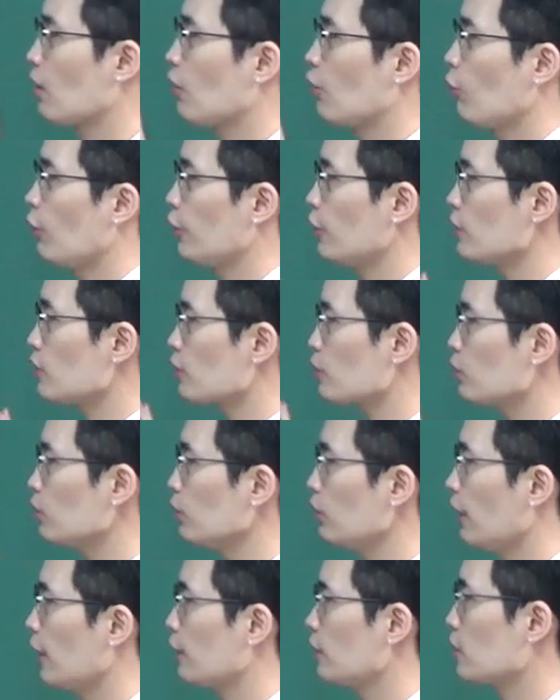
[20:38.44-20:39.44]
When the
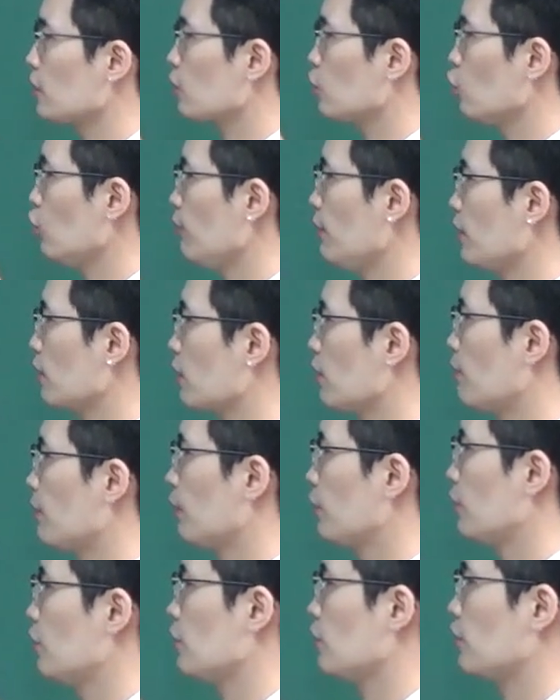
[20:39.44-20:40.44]
school had a swimming
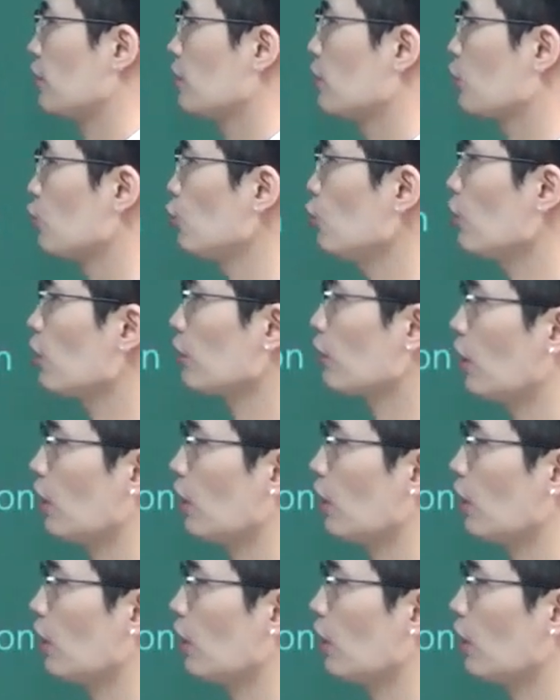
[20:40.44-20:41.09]
competition. 수영